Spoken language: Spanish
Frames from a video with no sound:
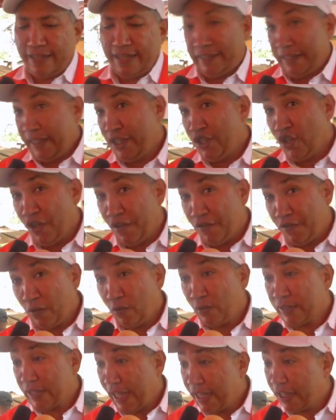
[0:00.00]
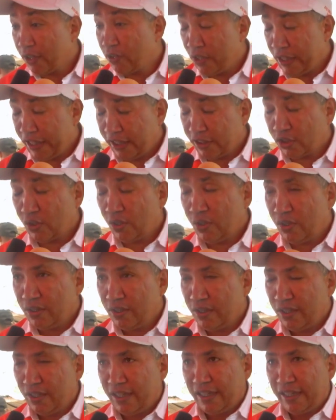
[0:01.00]
ha tenido dificultades con eso
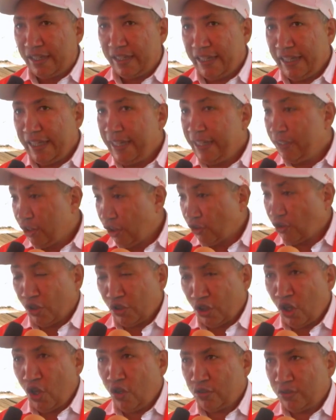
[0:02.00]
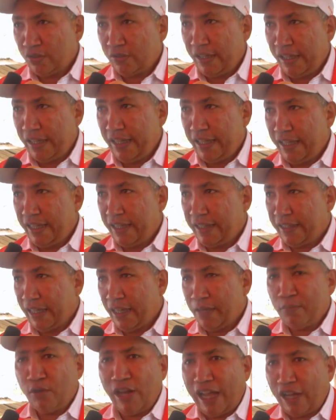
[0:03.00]
y nosotros eh,
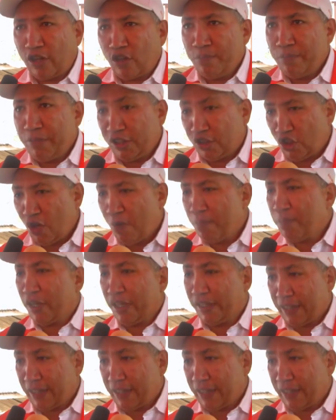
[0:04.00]
tenemos la convicción porque